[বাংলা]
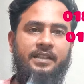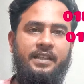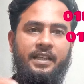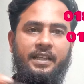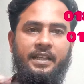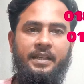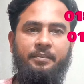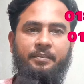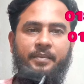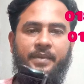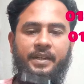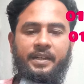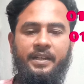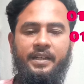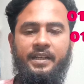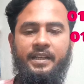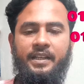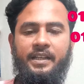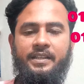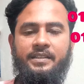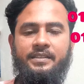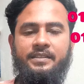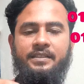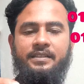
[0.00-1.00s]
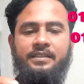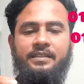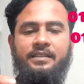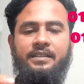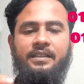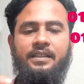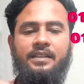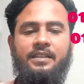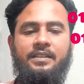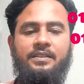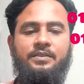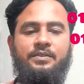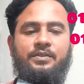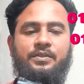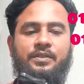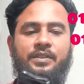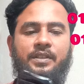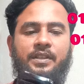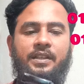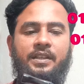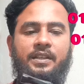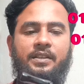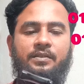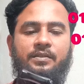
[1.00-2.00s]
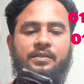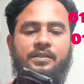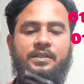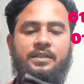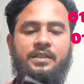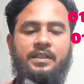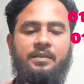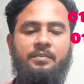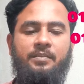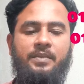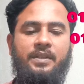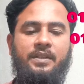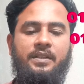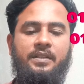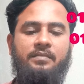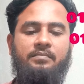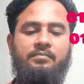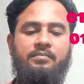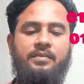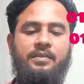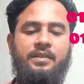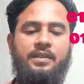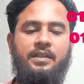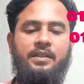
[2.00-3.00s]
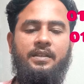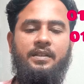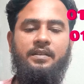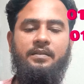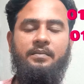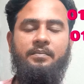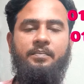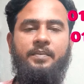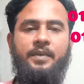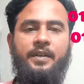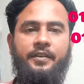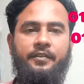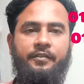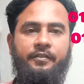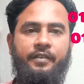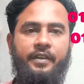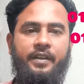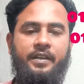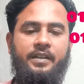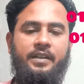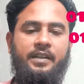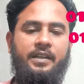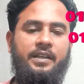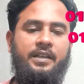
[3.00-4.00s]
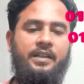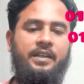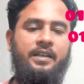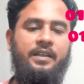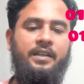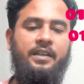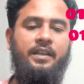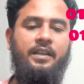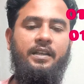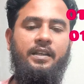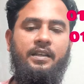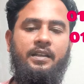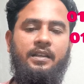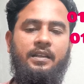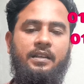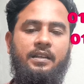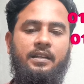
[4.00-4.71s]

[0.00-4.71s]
যারা লেফট হ্যান্ডি আছেন তাদের জন্য এটা হচ্ছে একবারে পারফেক্ট একটা রিল